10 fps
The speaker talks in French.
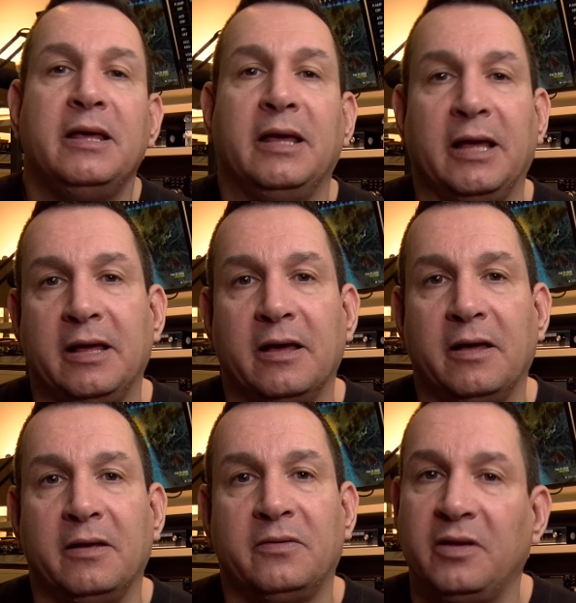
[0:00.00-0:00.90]
Et
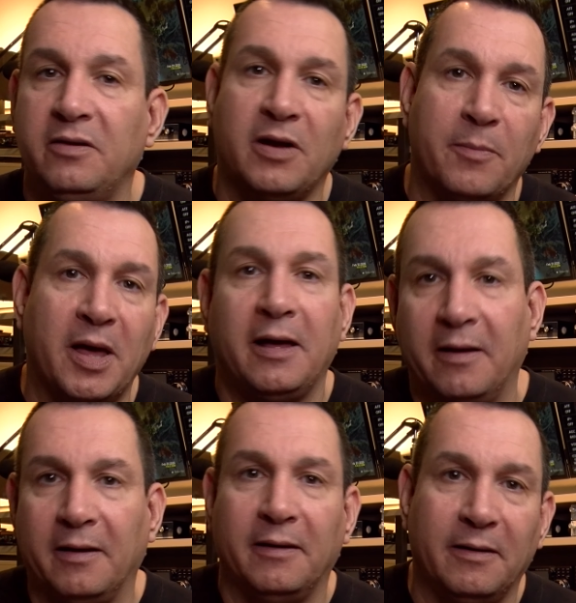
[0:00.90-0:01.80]
c'est vraiment
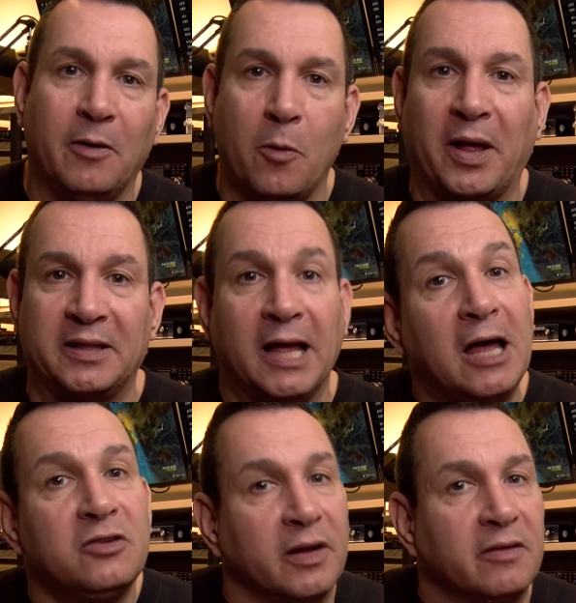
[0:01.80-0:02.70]
un
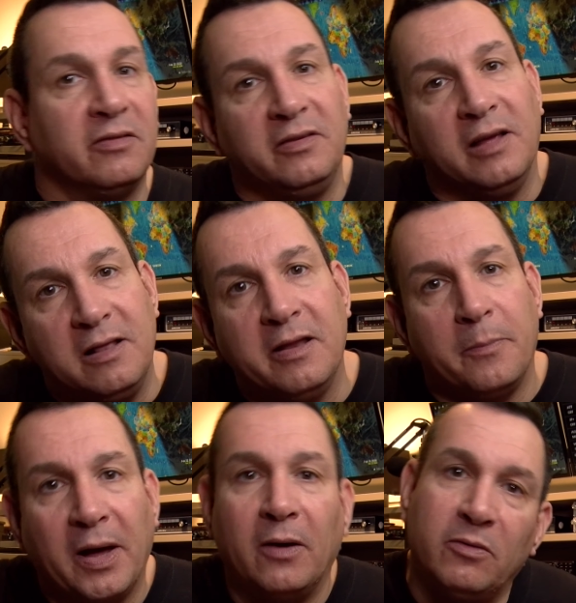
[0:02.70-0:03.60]
partage. Fait que si elle
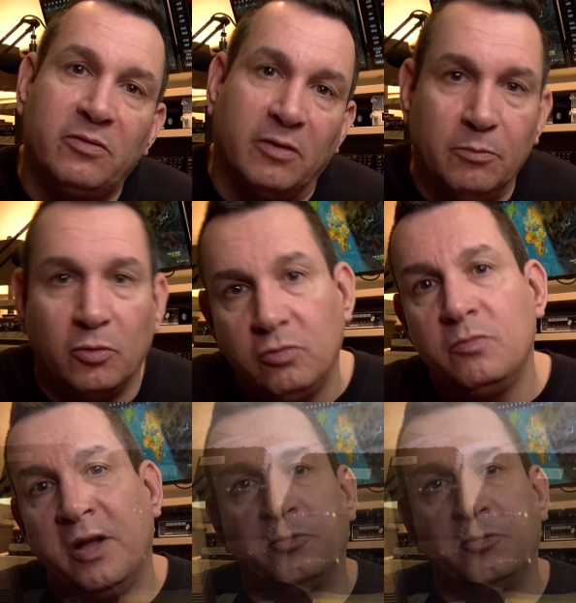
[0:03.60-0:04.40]
dépense beaucoup, ben,